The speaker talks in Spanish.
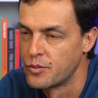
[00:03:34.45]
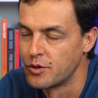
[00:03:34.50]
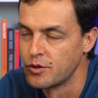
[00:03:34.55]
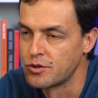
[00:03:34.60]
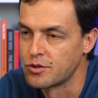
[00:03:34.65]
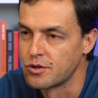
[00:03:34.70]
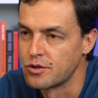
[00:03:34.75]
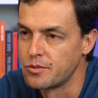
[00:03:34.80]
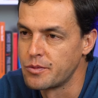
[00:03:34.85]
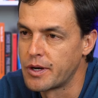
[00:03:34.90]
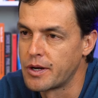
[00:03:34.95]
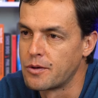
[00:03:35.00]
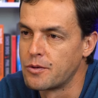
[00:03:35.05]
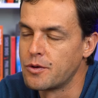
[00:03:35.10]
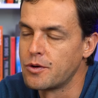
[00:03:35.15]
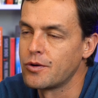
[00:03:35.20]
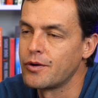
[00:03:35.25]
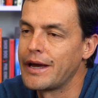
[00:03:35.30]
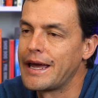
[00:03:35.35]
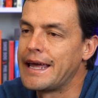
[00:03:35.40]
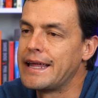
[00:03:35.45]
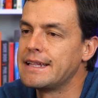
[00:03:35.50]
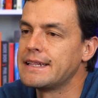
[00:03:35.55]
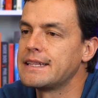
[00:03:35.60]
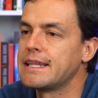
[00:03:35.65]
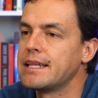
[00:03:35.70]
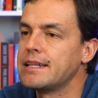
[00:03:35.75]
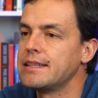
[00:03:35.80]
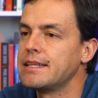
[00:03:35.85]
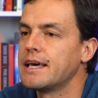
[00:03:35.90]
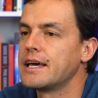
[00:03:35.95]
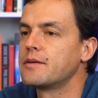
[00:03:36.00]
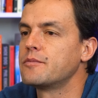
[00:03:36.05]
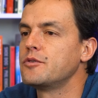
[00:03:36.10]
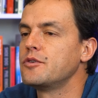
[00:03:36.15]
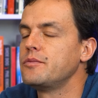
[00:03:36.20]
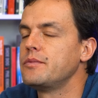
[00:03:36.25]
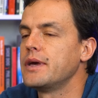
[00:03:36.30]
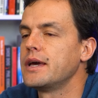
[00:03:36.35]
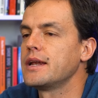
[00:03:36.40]
punto número uno, entender
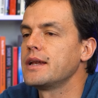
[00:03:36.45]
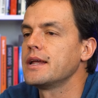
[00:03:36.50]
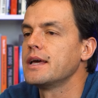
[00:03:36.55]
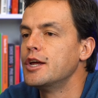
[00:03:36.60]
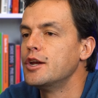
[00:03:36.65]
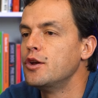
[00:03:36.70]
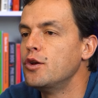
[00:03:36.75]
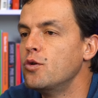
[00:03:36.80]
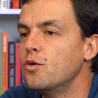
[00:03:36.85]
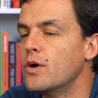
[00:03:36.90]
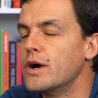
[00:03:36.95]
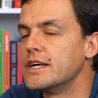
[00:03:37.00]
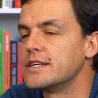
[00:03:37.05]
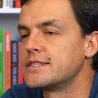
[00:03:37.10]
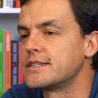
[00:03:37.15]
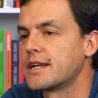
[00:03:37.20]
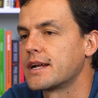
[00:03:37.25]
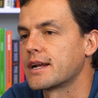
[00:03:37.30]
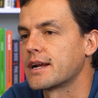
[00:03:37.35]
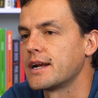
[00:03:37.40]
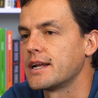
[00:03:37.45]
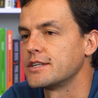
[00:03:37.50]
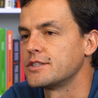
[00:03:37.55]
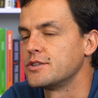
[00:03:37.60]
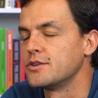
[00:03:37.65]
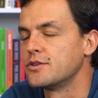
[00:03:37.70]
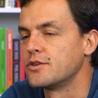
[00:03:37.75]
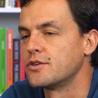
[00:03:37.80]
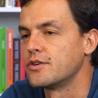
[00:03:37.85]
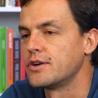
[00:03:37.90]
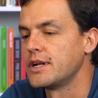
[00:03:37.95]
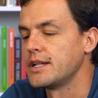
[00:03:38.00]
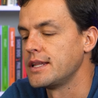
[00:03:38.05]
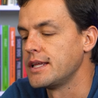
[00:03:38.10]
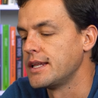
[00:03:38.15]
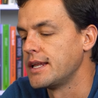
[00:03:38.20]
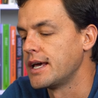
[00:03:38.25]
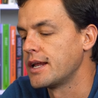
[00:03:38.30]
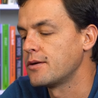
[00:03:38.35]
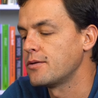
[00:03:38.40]
muy bien nuestra relación con el
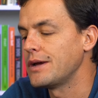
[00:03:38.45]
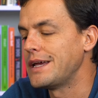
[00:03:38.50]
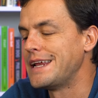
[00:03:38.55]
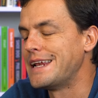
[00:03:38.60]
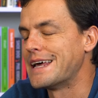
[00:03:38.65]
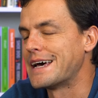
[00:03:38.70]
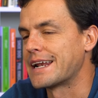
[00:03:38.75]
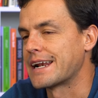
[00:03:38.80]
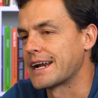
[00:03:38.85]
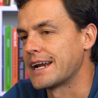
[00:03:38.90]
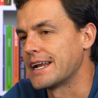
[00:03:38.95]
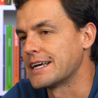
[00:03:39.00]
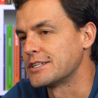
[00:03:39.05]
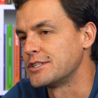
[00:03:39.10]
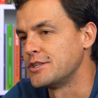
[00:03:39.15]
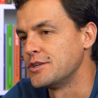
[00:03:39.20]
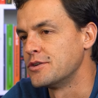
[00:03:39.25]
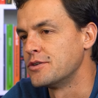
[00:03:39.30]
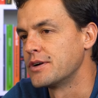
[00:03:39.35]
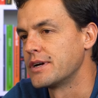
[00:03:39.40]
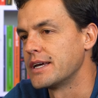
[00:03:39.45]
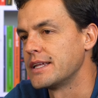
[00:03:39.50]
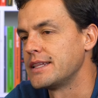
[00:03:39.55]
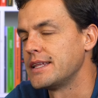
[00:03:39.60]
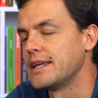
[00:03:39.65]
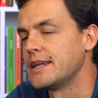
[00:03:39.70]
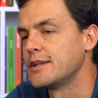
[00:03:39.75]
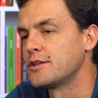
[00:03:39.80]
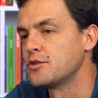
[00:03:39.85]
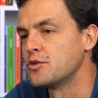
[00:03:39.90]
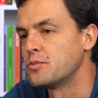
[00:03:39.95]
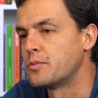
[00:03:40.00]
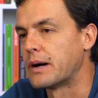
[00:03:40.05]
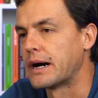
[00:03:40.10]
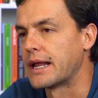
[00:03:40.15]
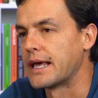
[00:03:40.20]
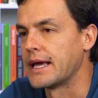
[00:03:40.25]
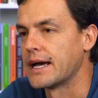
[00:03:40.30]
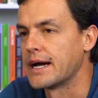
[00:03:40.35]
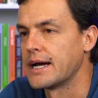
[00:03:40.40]
dinero y la relación que tiene tu
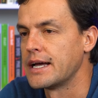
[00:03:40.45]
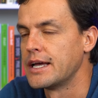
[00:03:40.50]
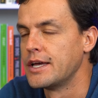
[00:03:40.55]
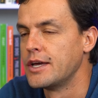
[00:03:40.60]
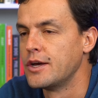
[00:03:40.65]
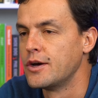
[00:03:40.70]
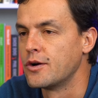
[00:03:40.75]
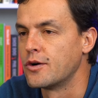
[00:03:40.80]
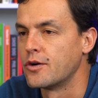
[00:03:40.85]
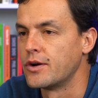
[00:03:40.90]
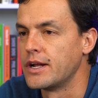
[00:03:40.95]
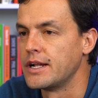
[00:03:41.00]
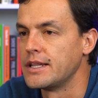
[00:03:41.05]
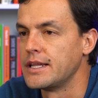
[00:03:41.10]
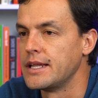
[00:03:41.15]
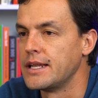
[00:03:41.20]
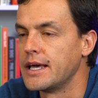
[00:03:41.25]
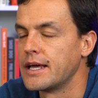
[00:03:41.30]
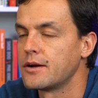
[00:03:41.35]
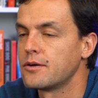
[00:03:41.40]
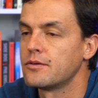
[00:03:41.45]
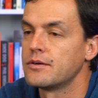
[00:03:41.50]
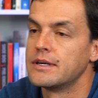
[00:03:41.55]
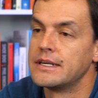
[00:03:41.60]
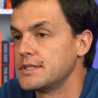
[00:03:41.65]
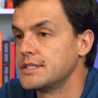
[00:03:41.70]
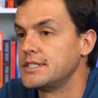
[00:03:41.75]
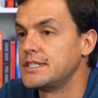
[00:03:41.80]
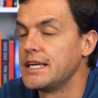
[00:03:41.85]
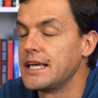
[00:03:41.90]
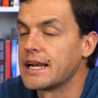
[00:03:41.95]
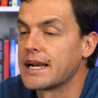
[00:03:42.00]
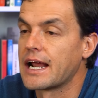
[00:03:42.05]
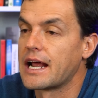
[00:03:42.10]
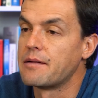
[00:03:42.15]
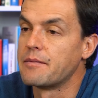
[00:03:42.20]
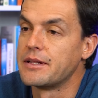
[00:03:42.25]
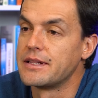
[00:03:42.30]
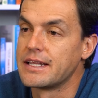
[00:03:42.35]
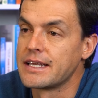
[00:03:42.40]
pareja con el dinero si
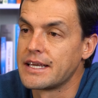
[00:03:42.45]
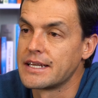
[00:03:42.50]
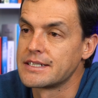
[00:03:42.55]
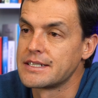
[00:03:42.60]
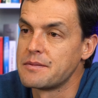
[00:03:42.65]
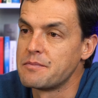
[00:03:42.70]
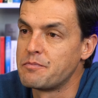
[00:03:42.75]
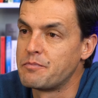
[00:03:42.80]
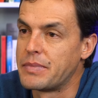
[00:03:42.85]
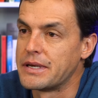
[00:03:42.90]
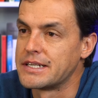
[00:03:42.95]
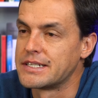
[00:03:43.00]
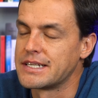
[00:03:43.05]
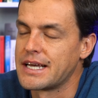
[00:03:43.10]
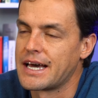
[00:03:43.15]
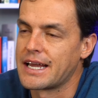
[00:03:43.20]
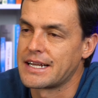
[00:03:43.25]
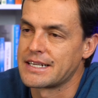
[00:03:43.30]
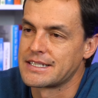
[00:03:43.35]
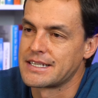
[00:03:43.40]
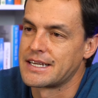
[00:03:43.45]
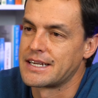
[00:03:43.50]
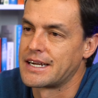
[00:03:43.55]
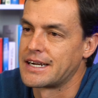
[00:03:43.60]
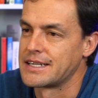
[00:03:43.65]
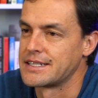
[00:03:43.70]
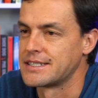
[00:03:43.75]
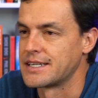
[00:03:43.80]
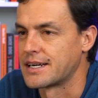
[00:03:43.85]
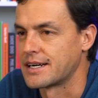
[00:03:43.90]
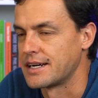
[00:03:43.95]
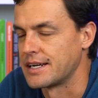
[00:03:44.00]
realmente quieres empezar a sanar esa